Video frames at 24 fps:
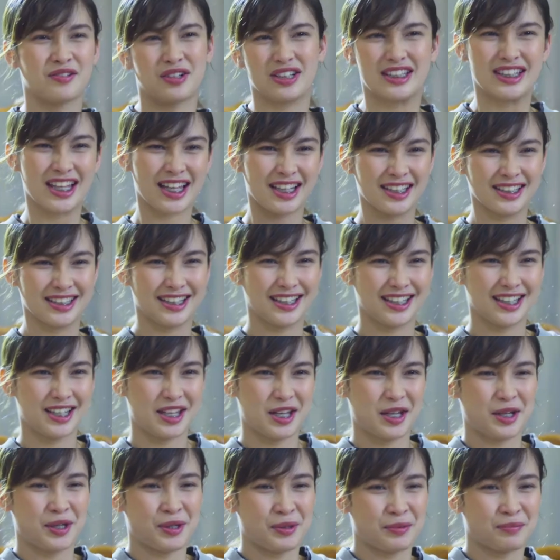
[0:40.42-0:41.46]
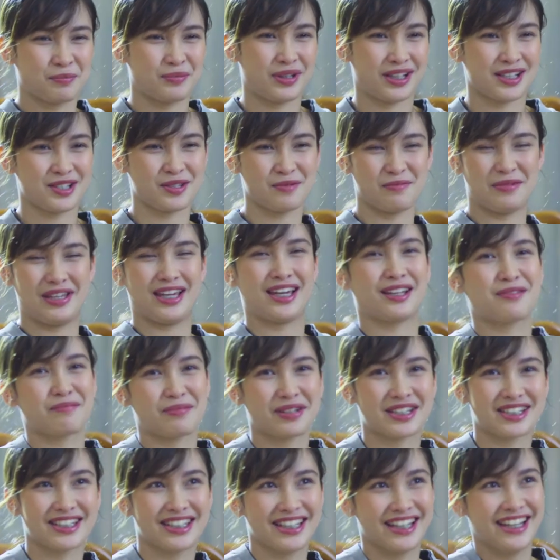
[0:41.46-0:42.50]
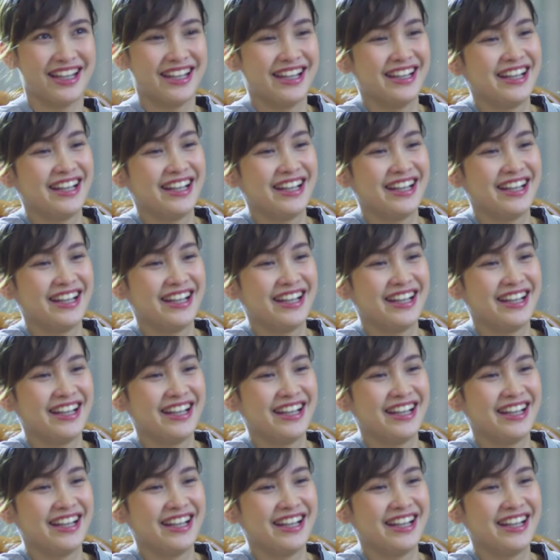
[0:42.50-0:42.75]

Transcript: Wag na. Baka sumikat pa siya.